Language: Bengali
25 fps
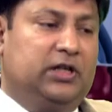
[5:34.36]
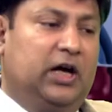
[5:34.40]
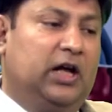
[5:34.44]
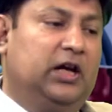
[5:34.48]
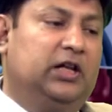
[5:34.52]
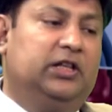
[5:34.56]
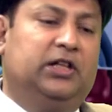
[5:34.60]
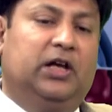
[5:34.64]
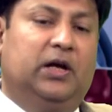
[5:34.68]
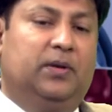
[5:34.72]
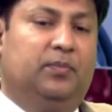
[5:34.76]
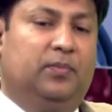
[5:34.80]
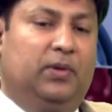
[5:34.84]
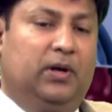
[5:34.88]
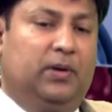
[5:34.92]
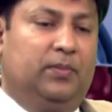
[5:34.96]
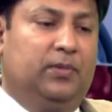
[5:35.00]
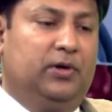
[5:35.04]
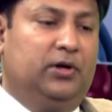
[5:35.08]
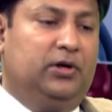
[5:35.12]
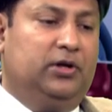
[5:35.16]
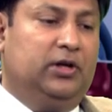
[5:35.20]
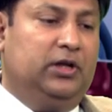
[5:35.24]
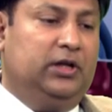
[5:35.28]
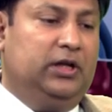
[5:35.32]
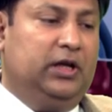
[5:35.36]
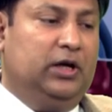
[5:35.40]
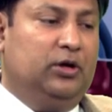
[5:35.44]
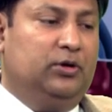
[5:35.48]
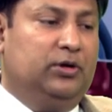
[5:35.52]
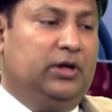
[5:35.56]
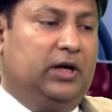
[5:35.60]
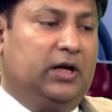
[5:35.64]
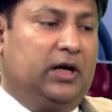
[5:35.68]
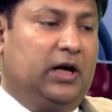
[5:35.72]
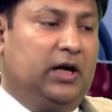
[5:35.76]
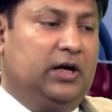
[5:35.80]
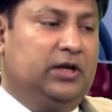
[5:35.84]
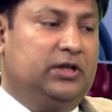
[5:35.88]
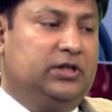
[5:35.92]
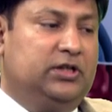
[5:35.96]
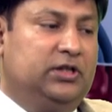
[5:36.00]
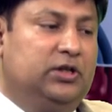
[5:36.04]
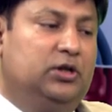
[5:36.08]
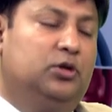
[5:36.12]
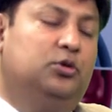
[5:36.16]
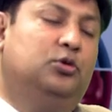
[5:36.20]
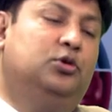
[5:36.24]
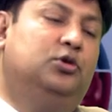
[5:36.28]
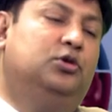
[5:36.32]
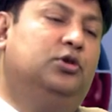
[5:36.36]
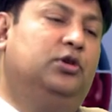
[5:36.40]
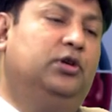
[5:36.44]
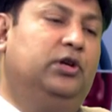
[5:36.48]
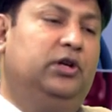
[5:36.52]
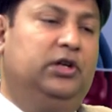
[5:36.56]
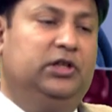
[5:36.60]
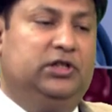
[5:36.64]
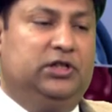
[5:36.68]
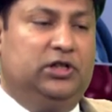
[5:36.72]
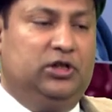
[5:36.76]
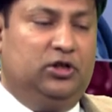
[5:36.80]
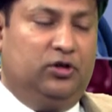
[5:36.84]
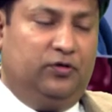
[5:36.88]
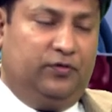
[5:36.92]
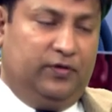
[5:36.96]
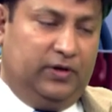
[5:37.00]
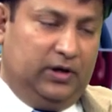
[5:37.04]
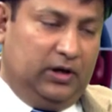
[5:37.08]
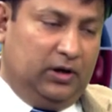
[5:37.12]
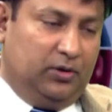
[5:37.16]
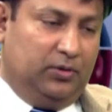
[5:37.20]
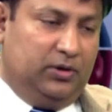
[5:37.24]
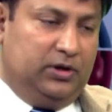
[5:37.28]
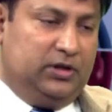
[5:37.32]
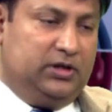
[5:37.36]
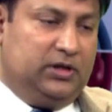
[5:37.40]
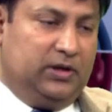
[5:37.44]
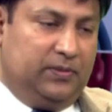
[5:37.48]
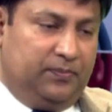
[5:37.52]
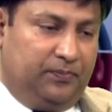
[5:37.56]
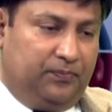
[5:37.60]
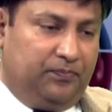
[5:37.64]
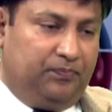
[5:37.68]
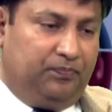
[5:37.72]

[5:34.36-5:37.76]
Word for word: আলাদা এনভায়রনমেন্টে দিয়েও দেখা গেছে যে দুইজনেরই সিজোফিনিয়া হয়েছে